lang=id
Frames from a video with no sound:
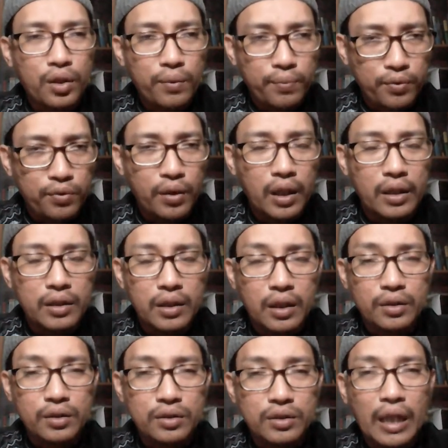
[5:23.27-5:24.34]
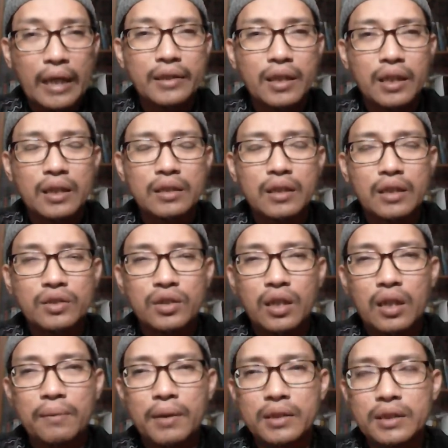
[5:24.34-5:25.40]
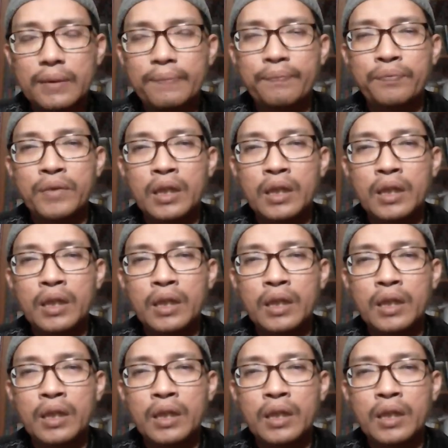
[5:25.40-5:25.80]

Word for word: ribuan yang ditanya dan segala macam